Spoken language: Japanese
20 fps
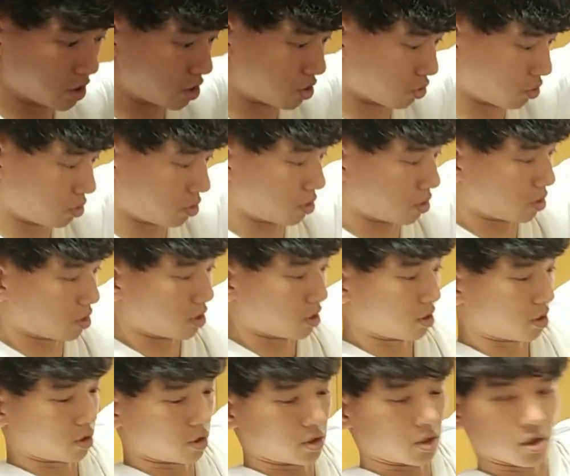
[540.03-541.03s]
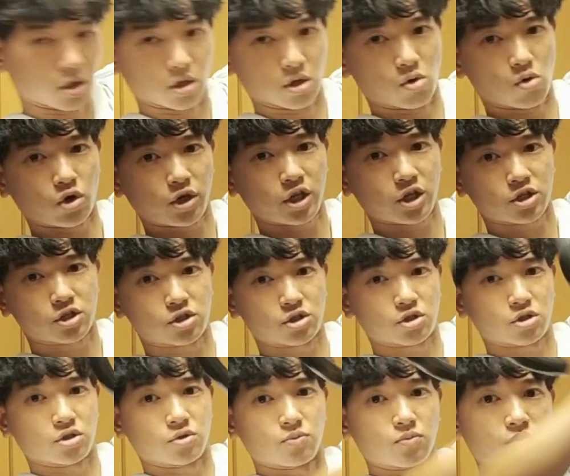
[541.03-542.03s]
いしょこれで
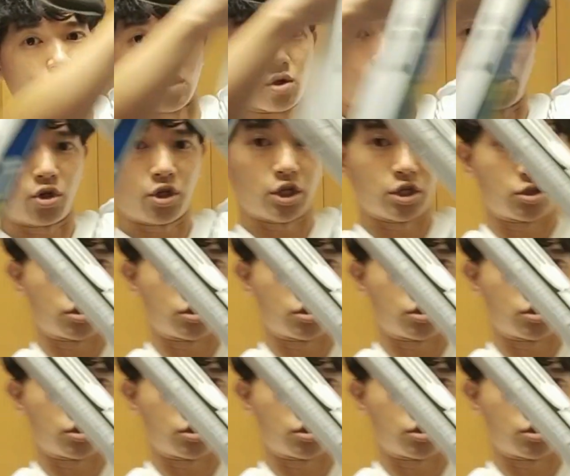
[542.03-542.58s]
すこれで